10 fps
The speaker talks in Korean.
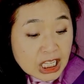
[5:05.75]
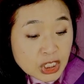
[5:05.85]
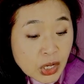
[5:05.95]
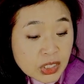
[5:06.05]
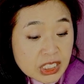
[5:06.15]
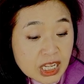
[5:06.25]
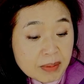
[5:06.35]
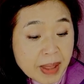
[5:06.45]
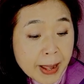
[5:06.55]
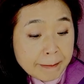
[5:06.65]

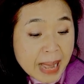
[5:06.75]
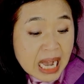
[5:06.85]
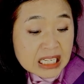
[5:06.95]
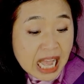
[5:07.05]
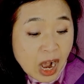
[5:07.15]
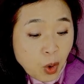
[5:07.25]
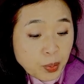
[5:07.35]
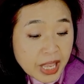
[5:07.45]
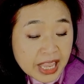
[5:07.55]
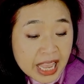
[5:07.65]

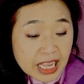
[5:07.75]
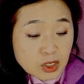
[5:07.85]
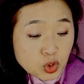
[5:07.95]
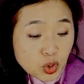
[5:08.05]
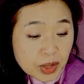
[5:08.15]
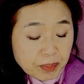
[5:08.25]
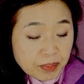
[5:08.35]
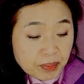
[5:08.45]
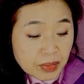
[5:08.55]
1749개의 수입